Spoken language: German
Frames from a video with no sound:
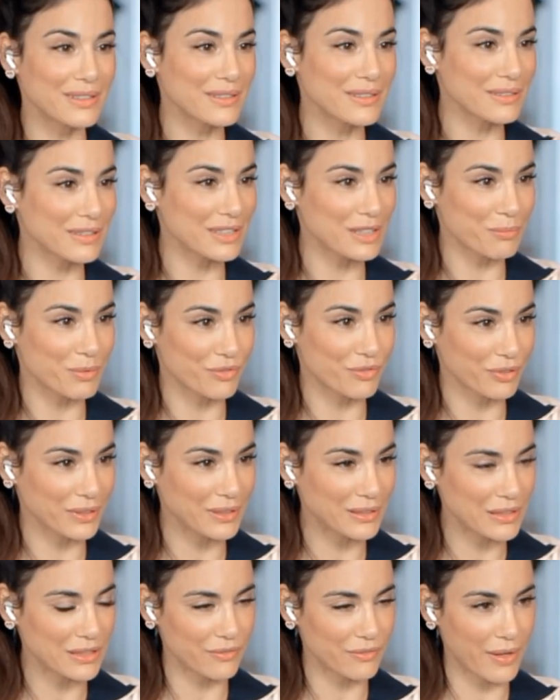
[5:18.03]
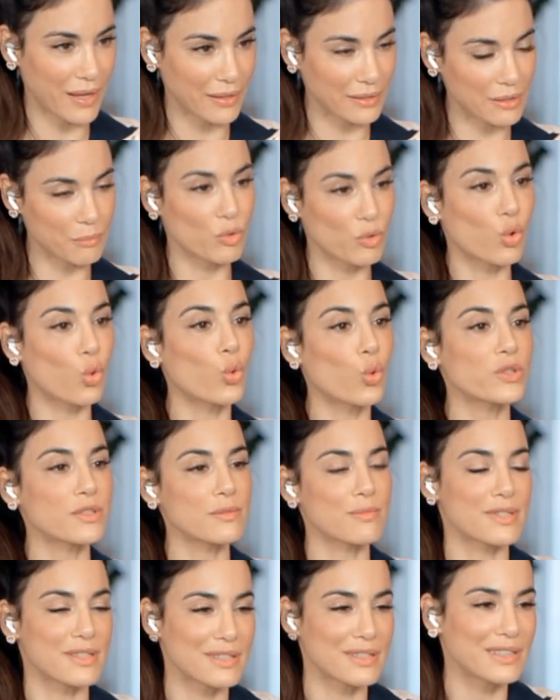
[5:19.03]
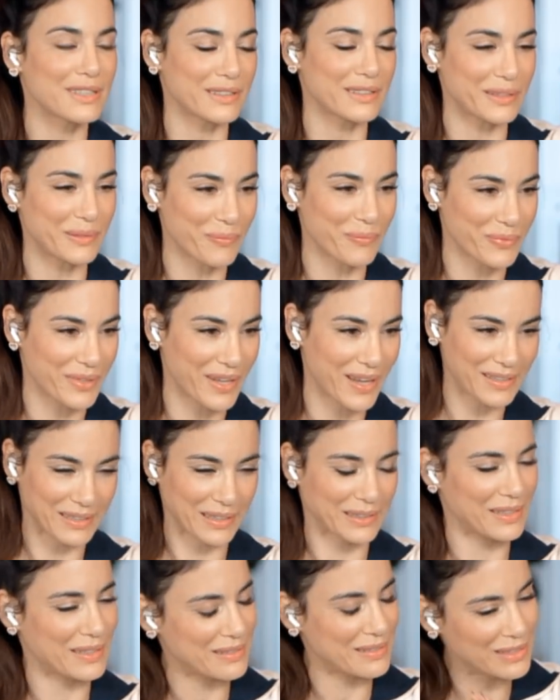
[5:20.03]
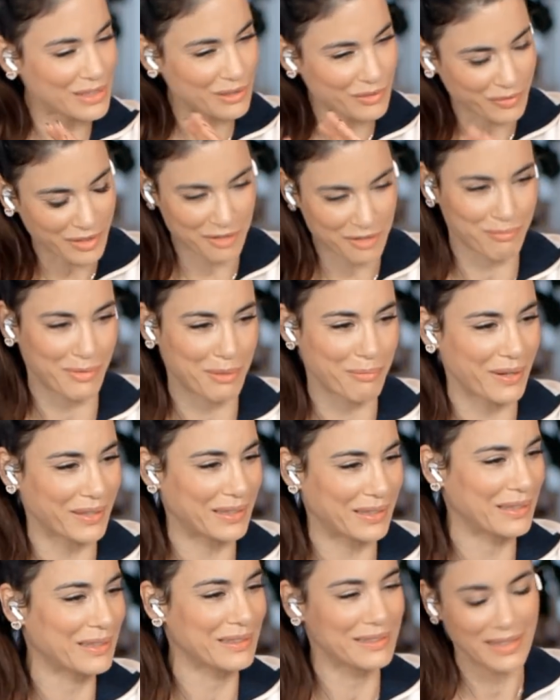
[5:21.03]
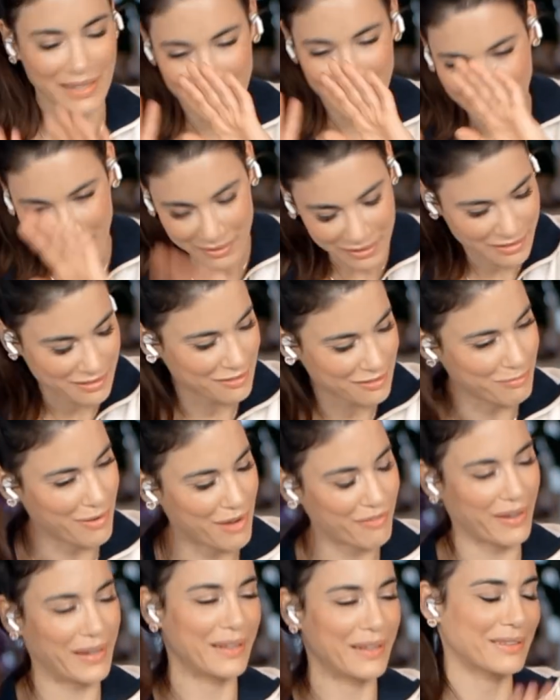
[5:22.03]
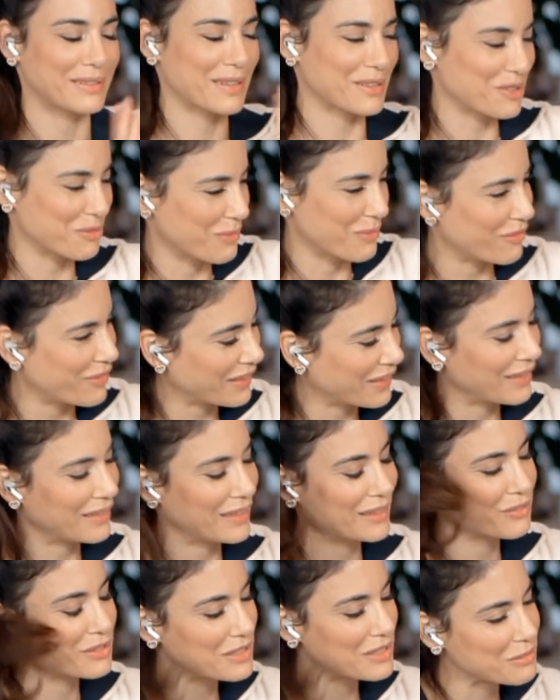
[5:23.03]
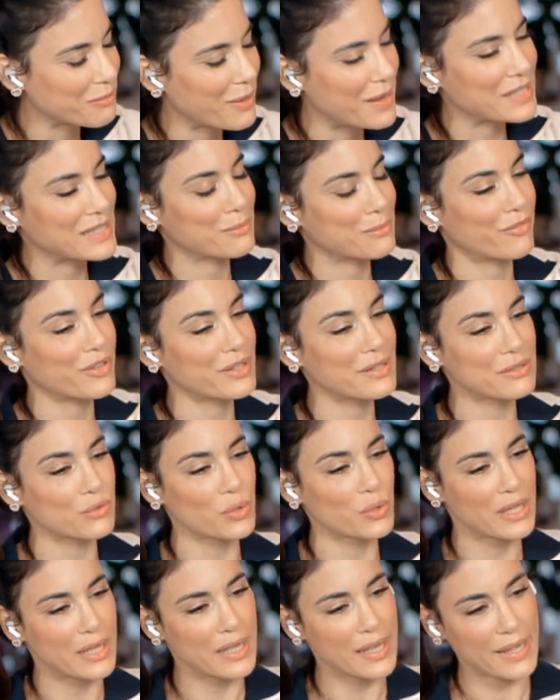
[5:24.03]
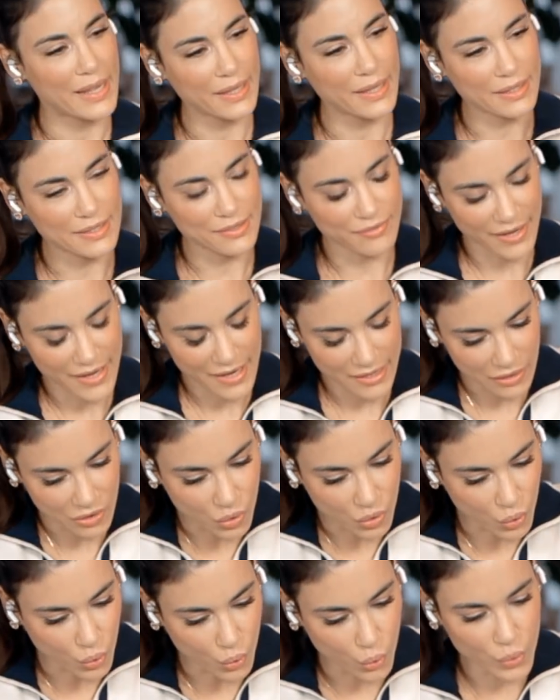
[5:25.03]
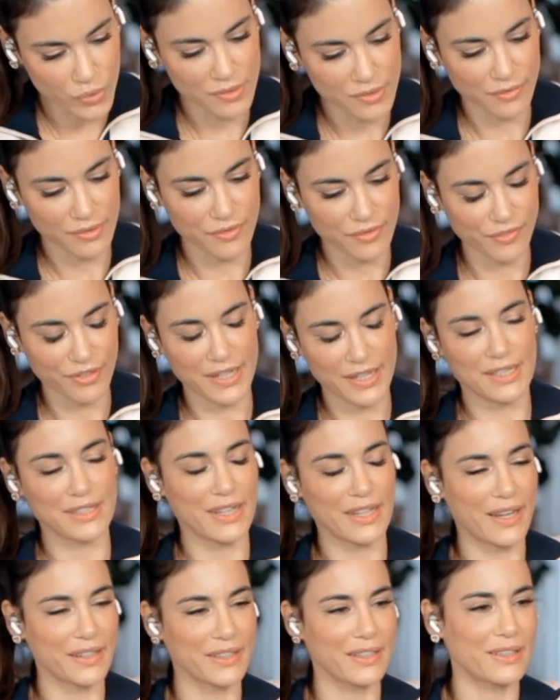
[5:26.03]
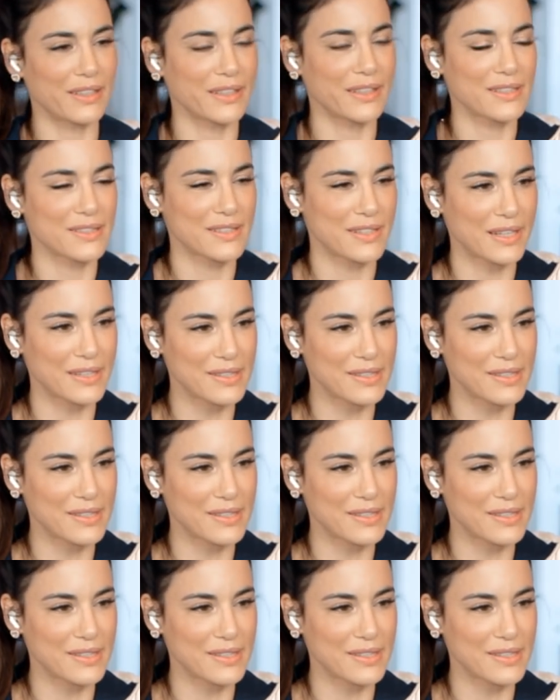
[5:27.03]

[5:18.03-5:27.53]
diese nicht befriedigt werden im großen Stil, ja, ich rede jetzt nicht, mhm. dass man mal ein Kind, dass es mal weint, dass es mal weggelegt ja, wird, das meine ich. Wenn es so, es war ja ein großflächig angelegtes